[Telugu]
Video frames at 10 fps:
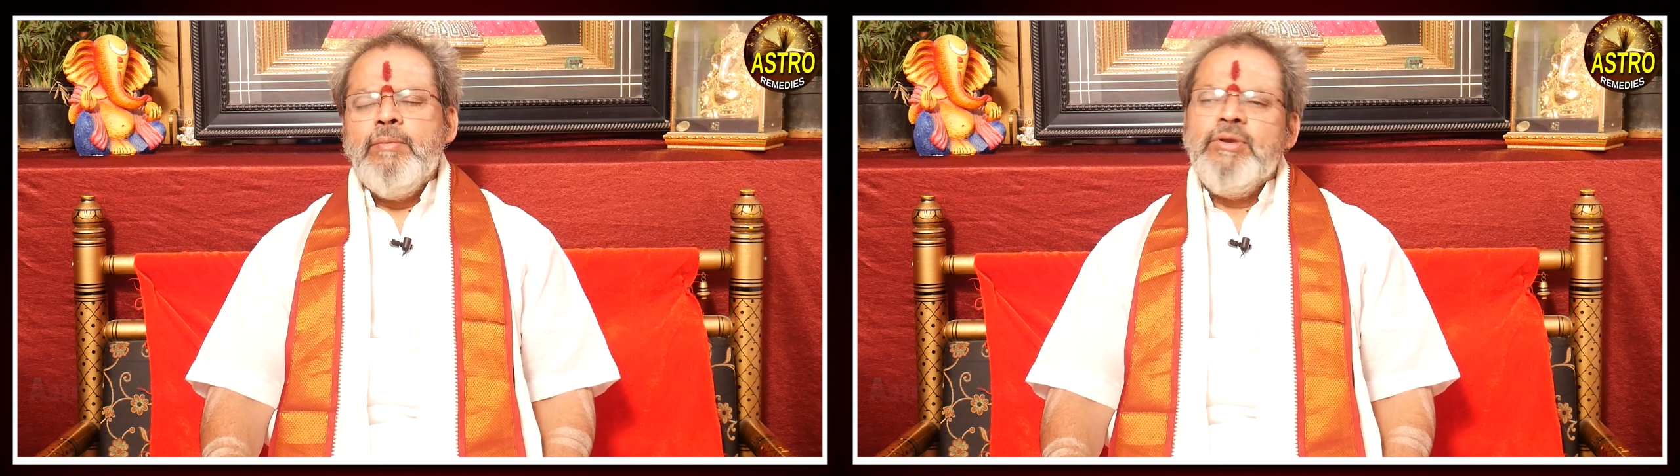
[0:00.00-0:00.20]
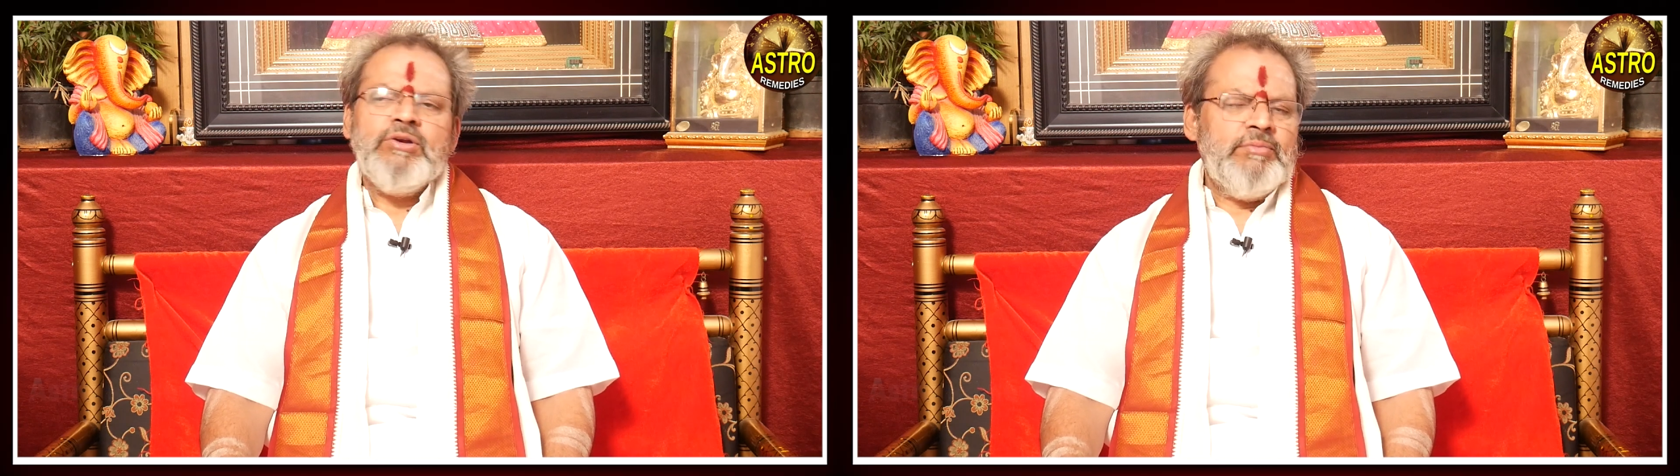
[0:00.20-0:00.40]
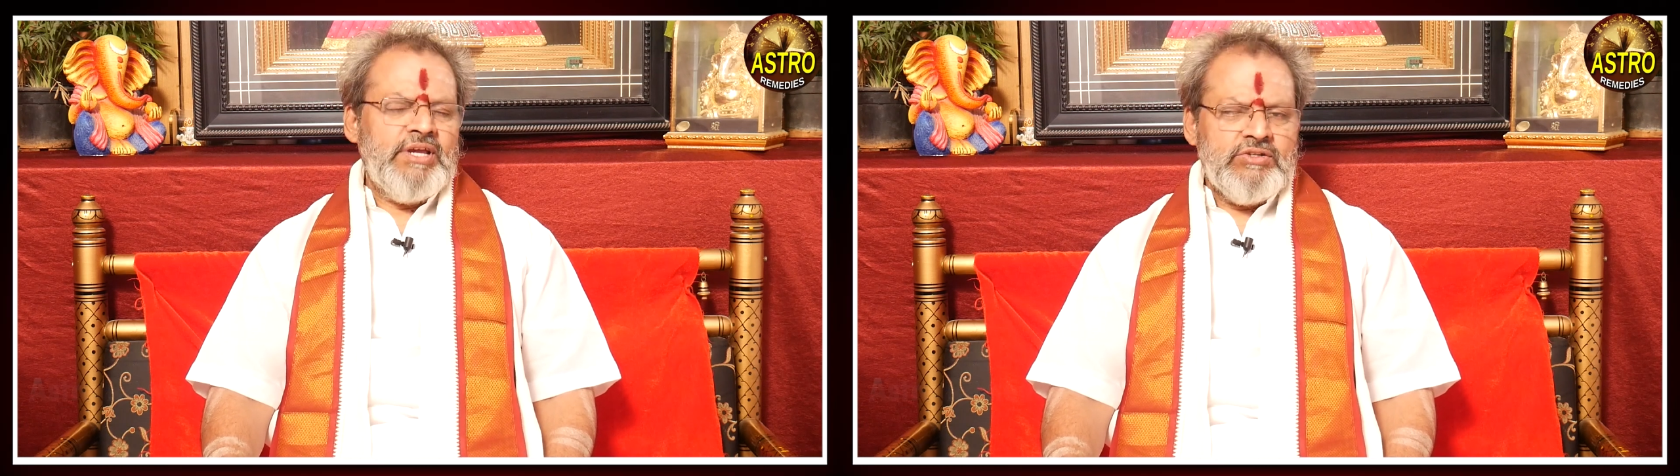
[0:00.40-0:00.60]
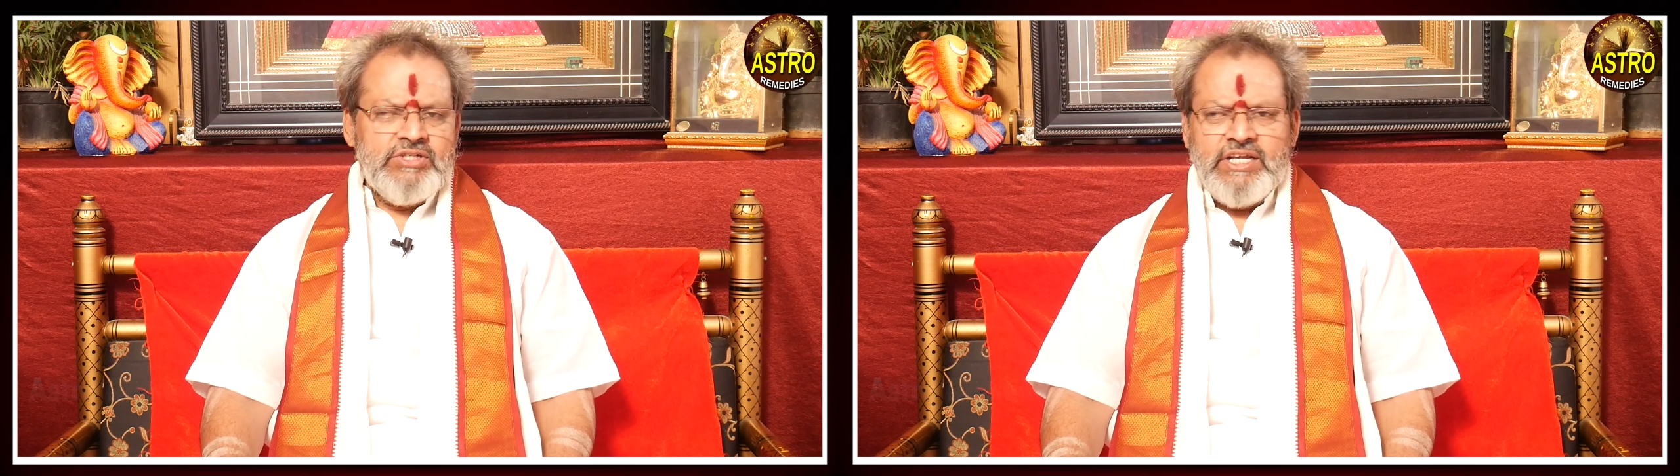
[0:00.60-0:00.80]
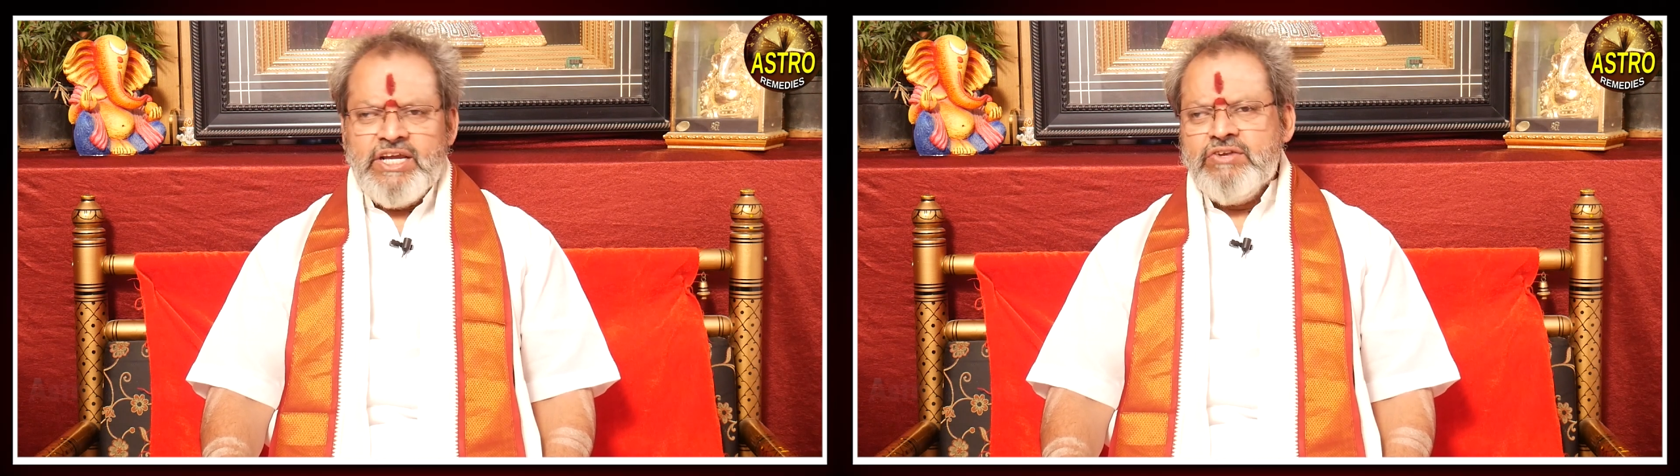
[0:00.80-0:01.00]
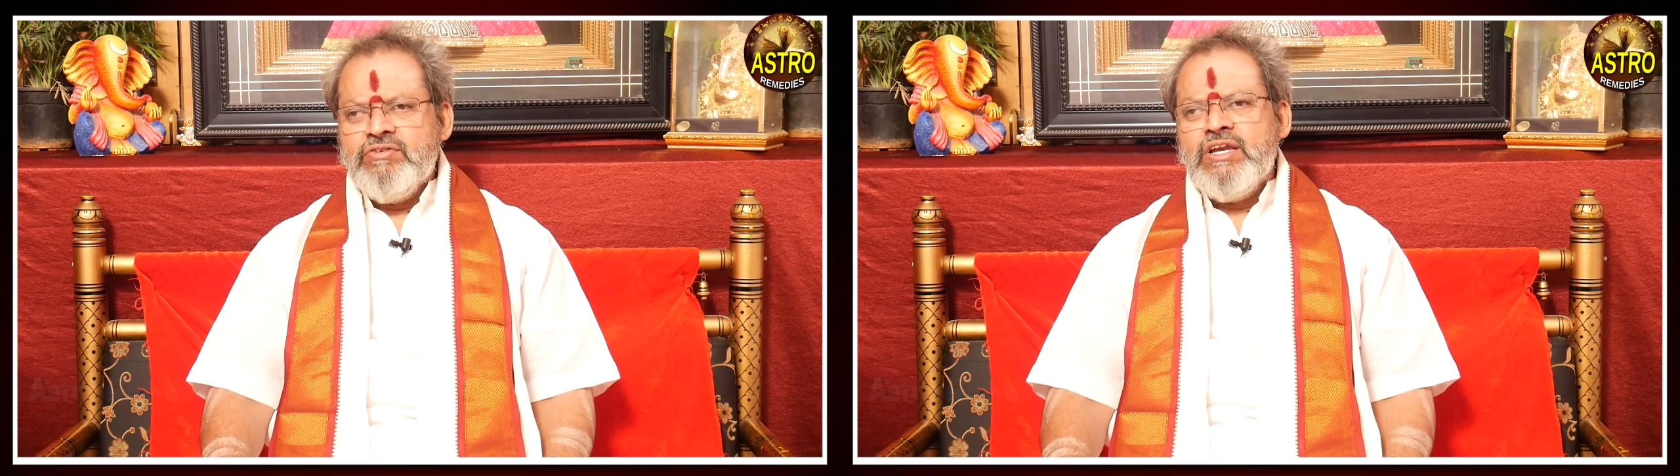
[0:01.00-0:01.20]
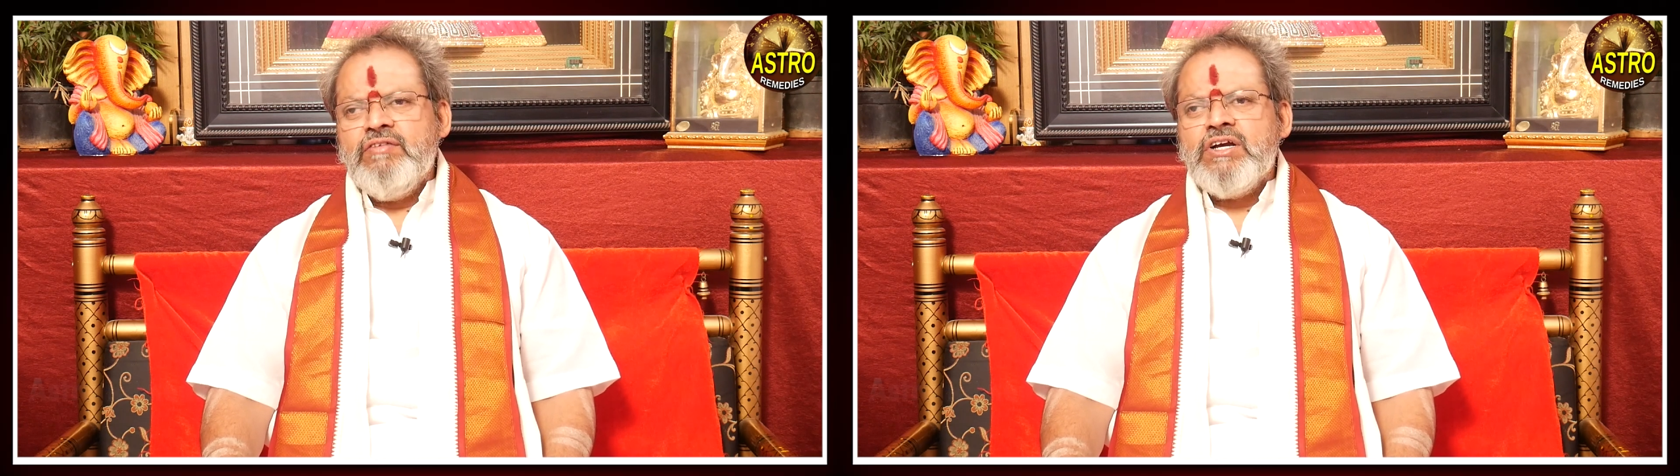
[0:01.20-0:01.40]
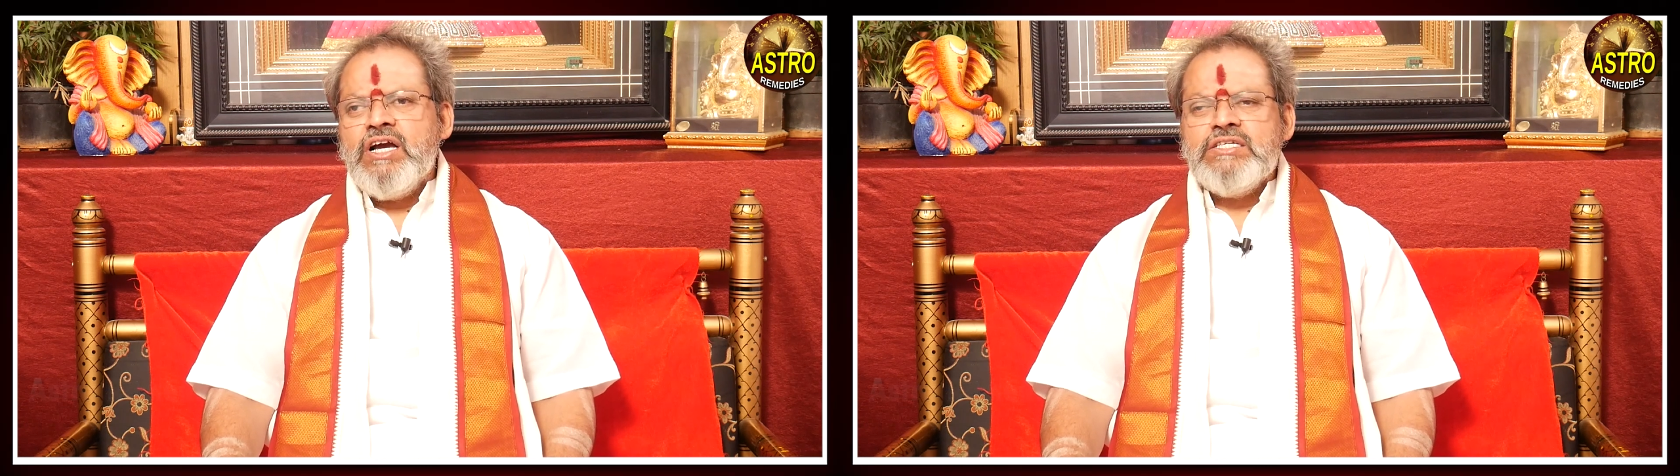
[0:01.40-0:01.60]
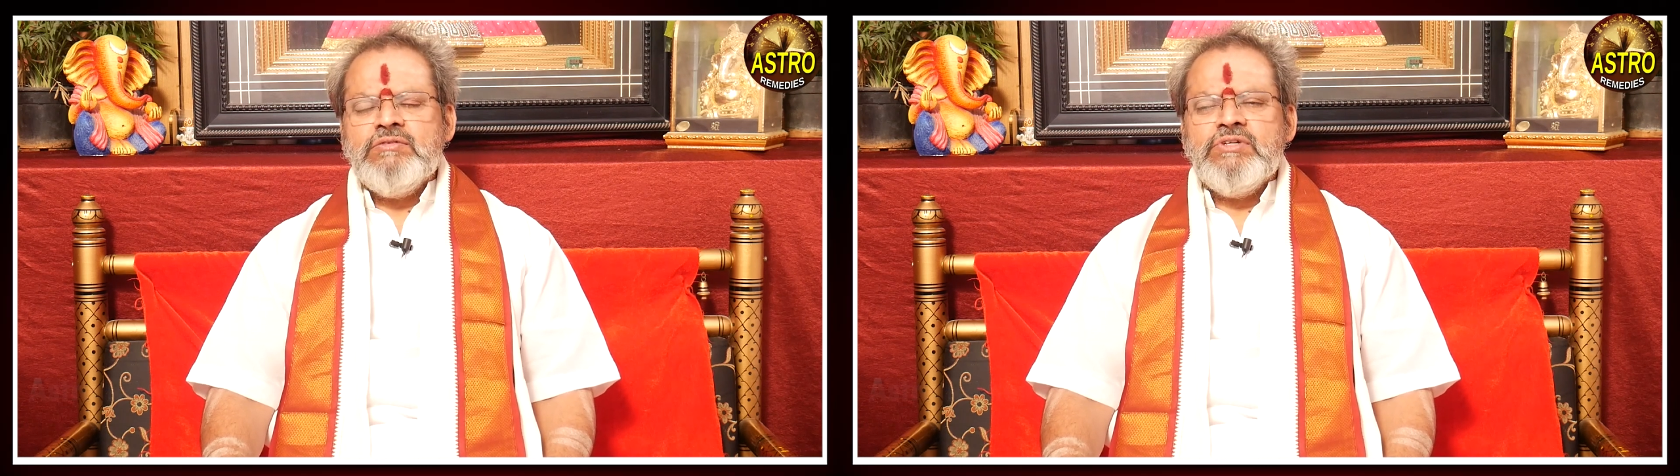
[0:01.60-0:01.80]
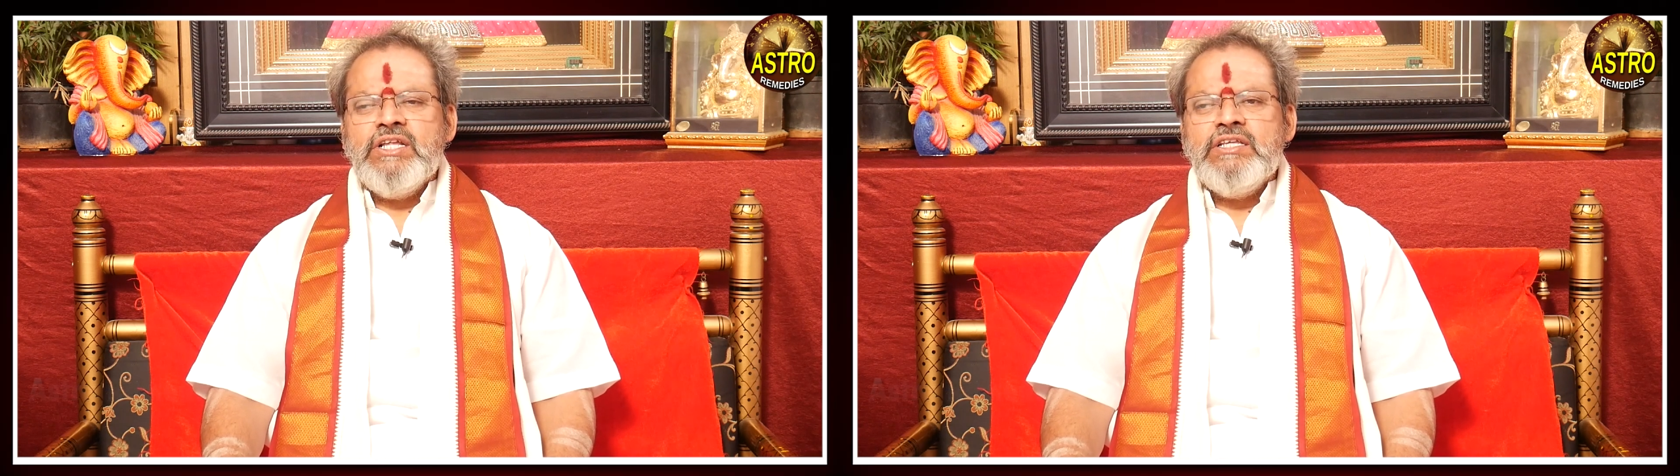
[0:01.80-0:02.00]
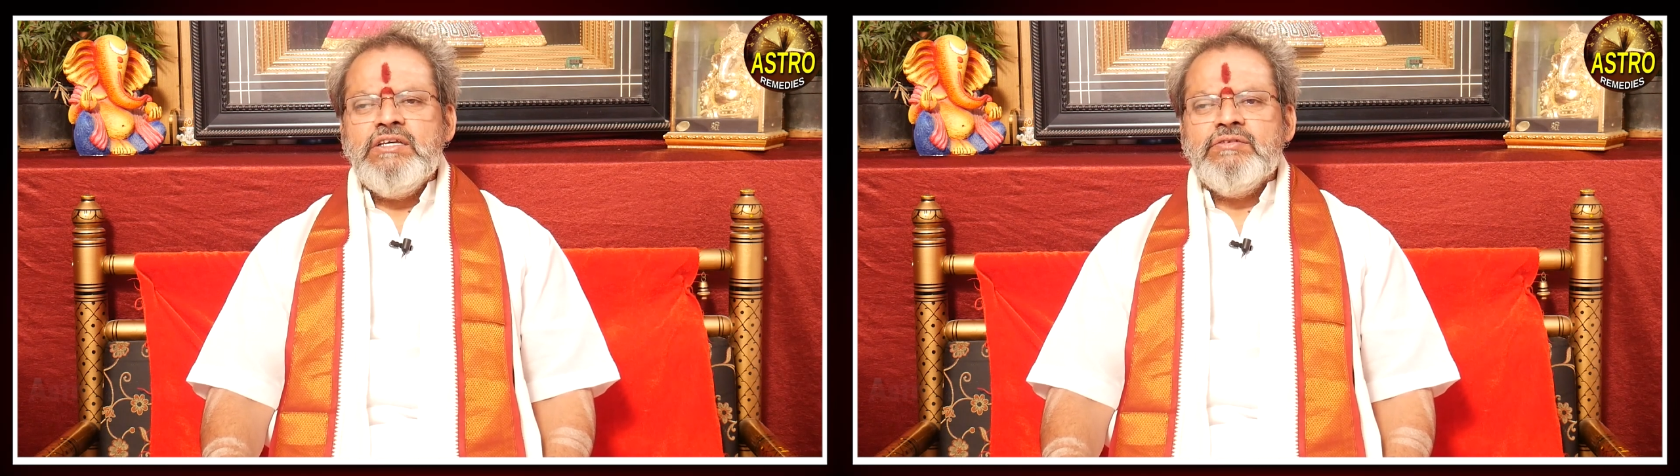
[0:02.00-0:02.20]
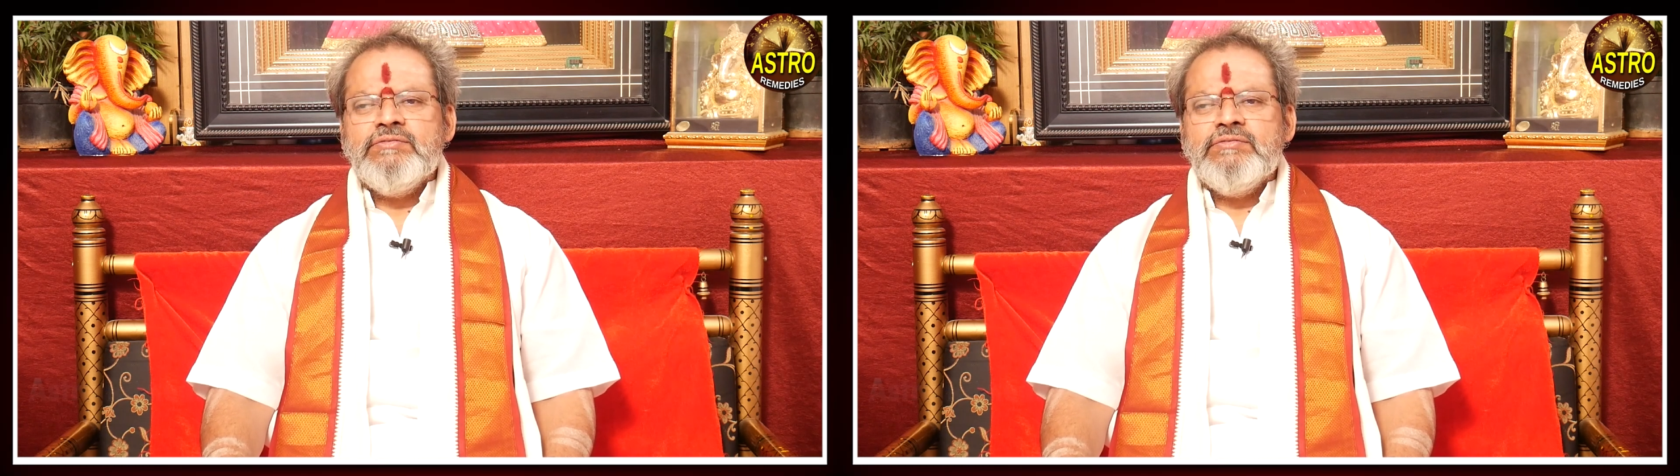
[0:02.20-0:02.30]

మీకు మేలు జరిగేటువంటి అవకాశం ఉన్నది